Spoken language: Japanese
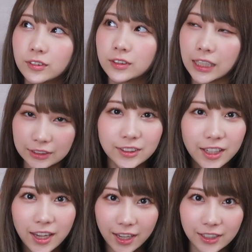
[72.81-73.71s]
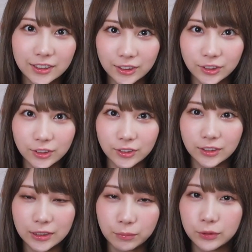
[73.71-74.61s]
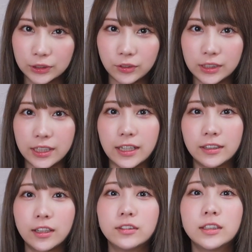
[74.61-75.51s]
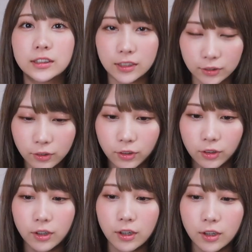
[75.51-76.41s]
撮影編集全部一人でやってるんですけど